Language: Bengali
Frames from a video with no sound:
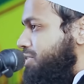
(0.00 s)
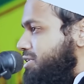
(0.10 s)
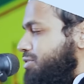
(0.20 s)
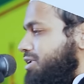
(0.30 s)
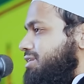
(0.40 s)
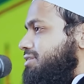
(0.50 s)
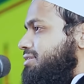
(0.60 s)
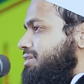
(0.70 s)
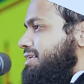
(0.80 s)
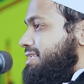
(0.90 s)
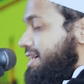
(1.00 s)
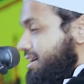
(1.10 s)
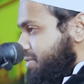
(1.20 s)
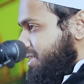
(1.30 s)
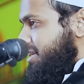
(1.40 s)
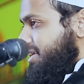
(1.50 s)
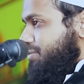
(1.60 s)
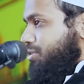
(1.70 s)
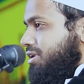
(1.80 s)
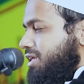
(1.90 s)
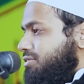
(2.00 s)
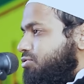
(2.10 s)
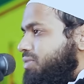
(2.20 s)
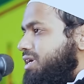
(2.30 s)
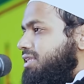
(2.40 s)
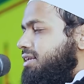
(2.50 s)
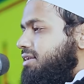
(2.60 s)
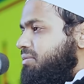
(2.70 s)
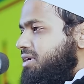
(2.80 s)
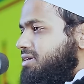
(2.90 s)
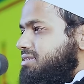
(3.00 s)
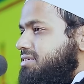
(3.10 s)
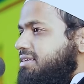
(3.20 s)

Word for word: নবীজি বলেন সাহাবাদেরকে বললেন তোমাদের নামাজ